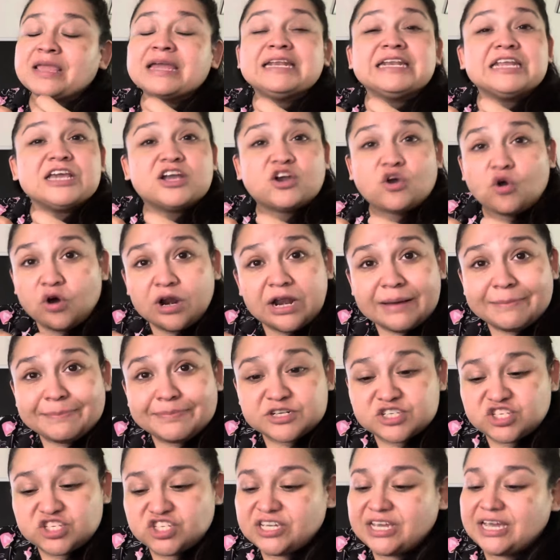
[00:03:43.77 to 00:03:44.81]
Nicola
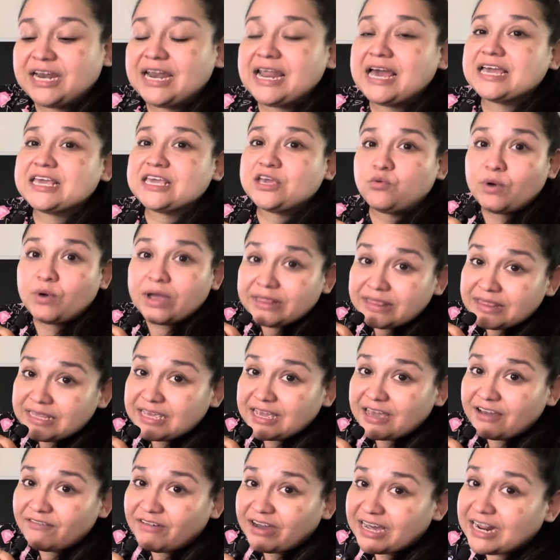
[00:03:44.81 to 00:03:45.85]
Porchela y Wendy
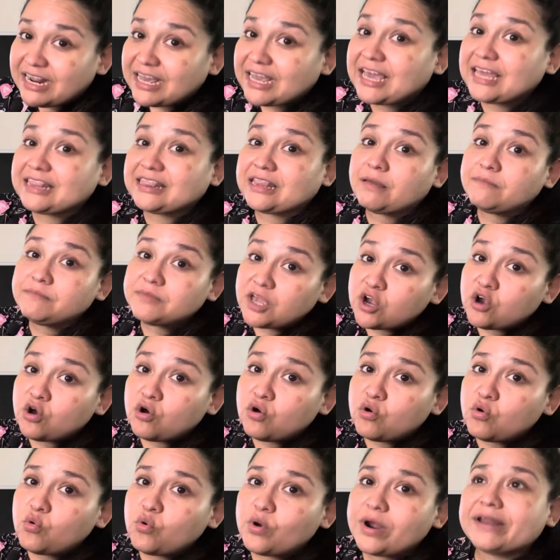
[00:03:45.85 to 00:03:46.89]
Guevara, que también
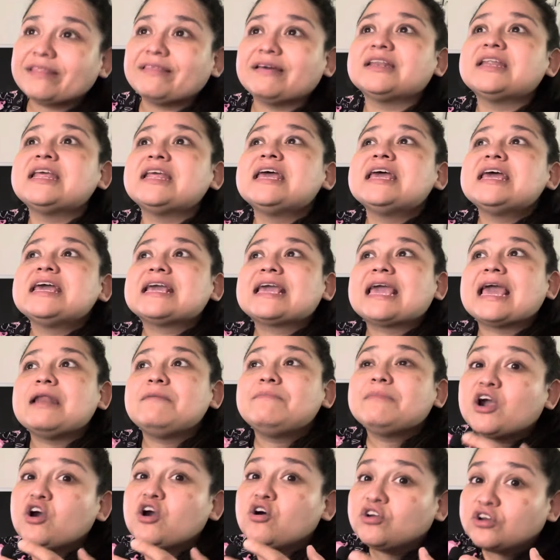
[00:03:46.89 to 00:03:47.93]
concuerdan que el
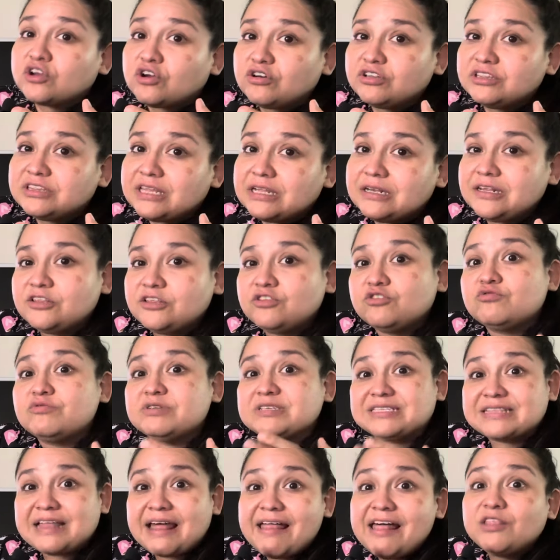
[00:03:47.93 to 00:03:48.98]
mejor contenido lo
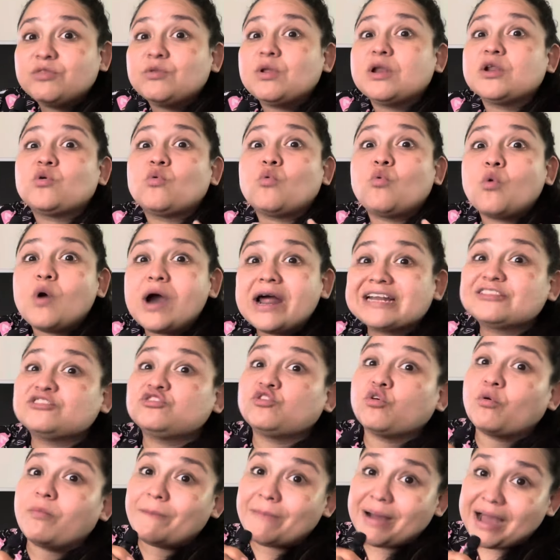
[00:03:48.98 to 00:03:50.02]
está dando el
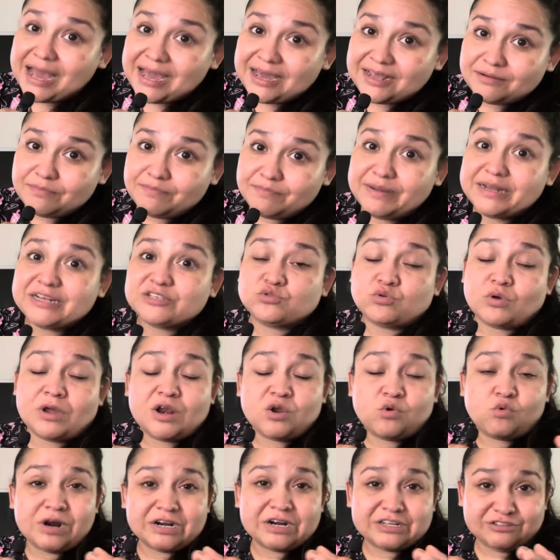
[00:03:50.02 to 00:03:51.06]
cuarto mar versus el
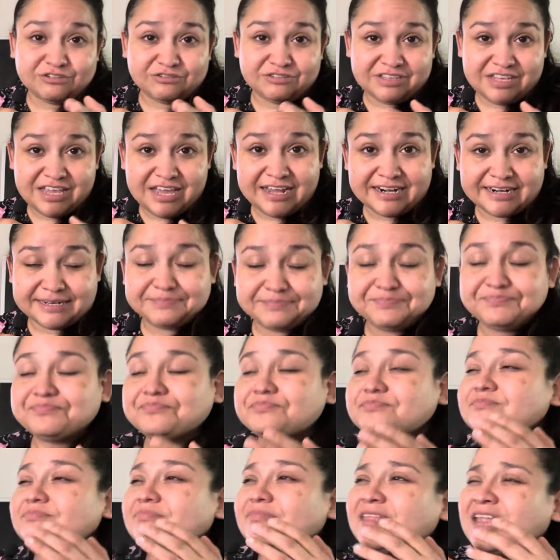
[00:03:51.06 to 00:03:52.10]
cuarto tierra.
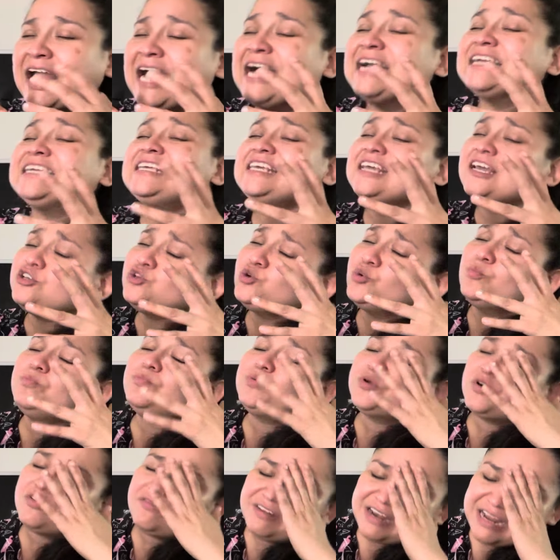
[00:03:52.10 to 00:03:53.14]
Aquí hay un
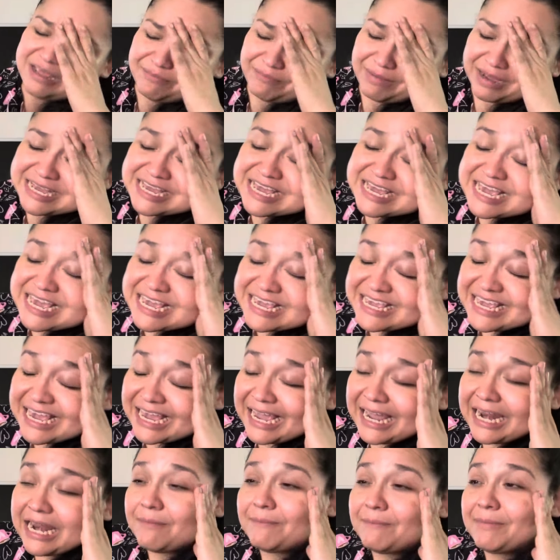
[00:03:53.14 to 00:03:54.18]
problema y es
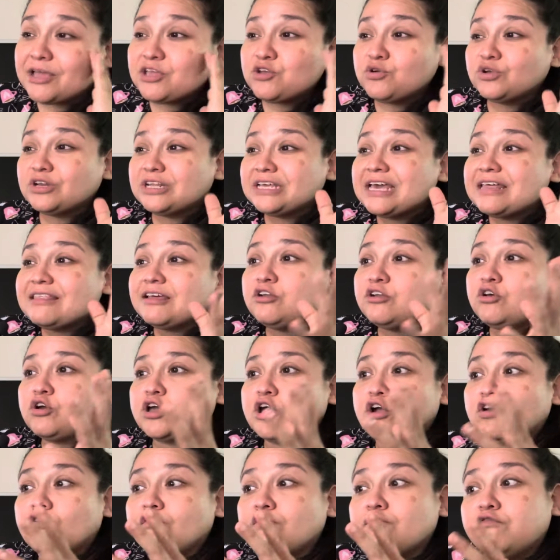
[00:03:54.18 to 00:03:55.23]
que la mayoría de los
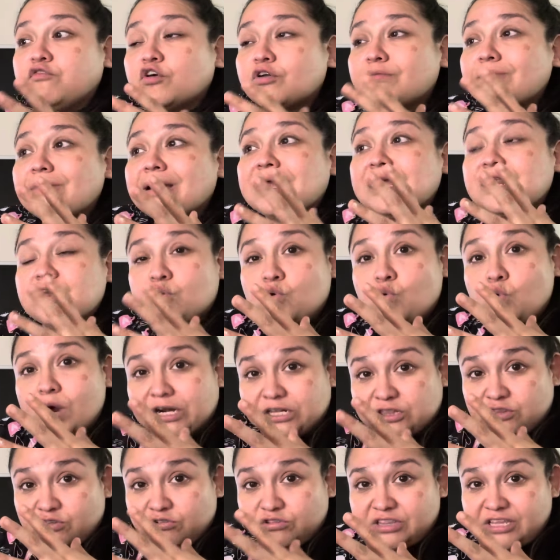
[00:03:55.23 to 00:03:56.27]
que conforman el
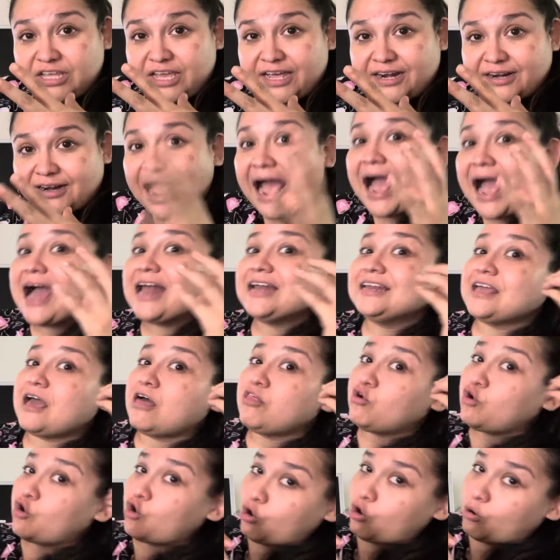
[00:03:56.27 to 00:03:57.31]
cuarto tierra,
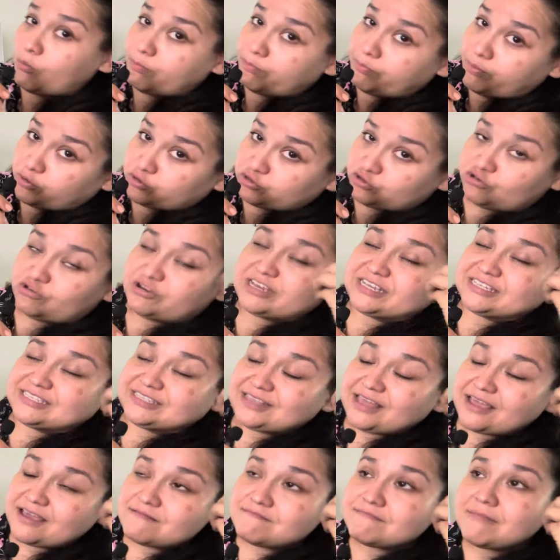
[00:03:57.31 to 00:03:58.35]
aliados con Potro, que
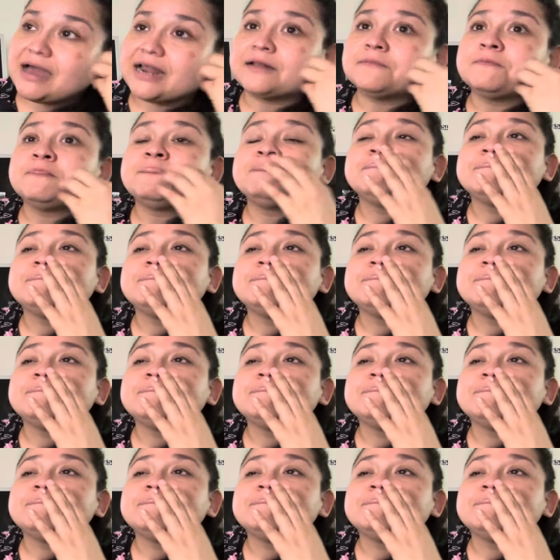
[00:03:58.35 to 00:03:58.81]
está en mar,